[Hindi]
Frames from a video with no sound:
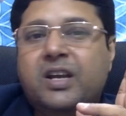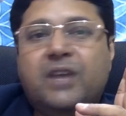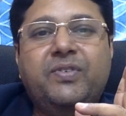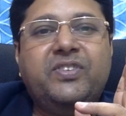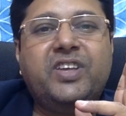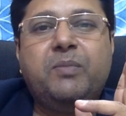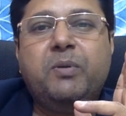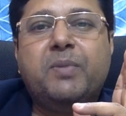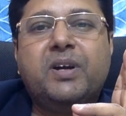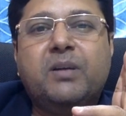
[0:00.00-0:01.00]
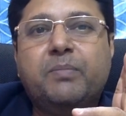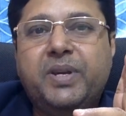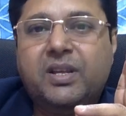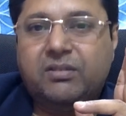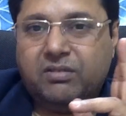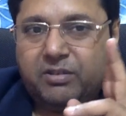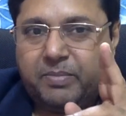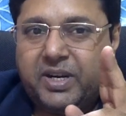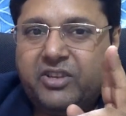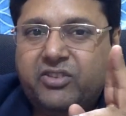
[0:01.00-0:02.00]
काफ़ी सारी बीमा कंपनियां थर्ड
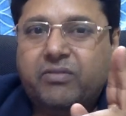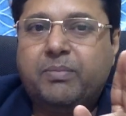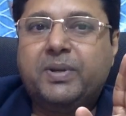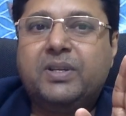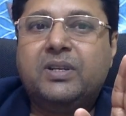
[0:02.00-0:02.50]
पार्टी सेवा